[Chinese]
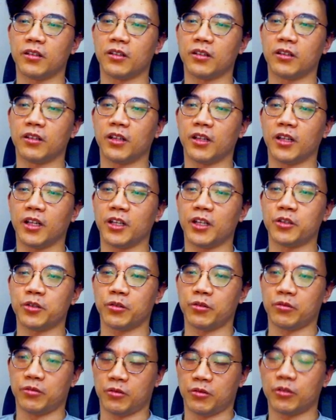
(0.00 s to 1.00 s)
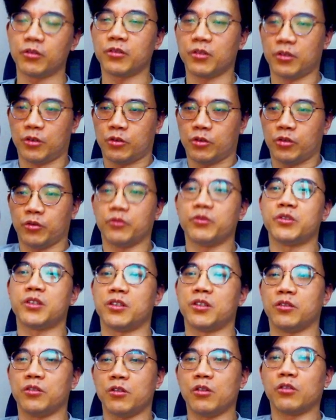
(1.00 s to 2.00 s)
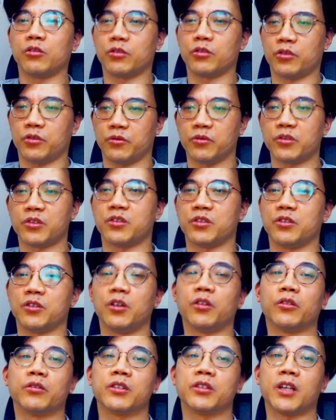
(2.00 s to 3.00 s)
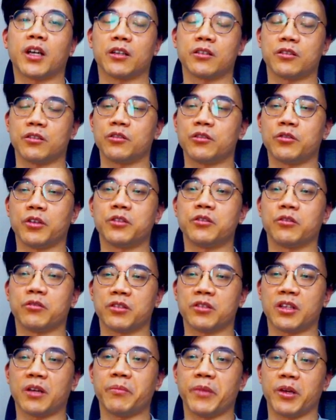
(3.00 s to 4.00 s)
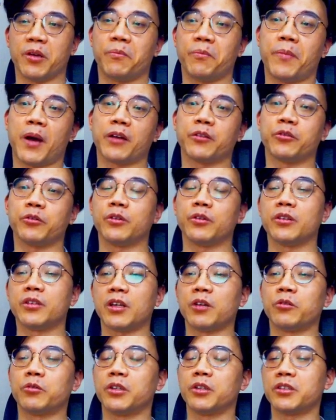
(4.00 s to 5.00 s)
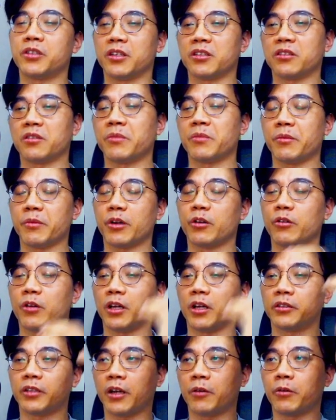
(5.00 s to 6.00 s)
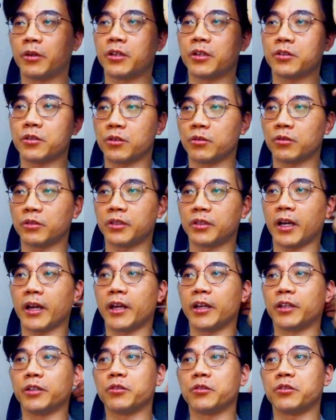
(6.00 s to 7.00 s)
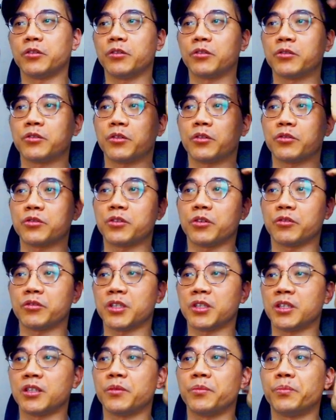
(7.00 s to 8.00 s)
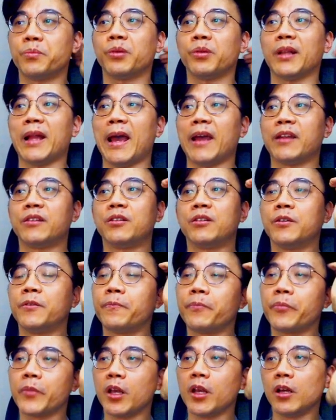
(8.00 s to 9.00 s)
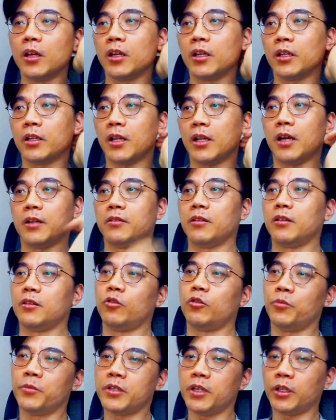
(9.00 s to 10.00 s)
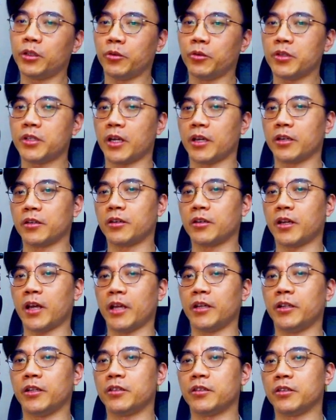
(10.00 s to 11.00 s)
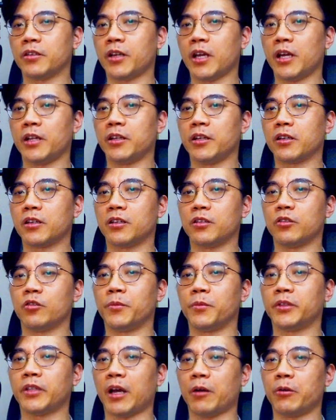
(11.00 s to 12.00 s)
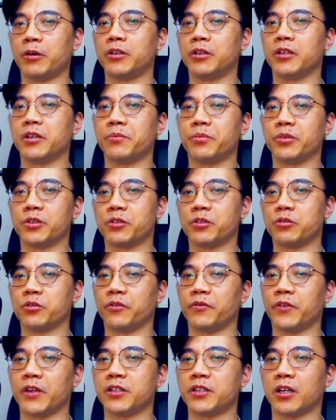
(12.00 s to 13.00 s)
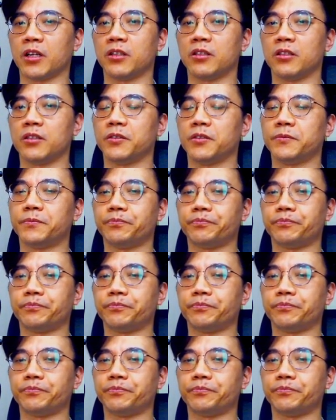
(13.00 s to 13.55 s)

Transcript: 你就储值用，储值用这样子。所以总之它没有绑约。像我的姐姐妹妹回来台湾的时候，大概也都是用这种手机的 plan 哦。那我们再多讲一个概念，这概念可能我们台湾人也不是说非常的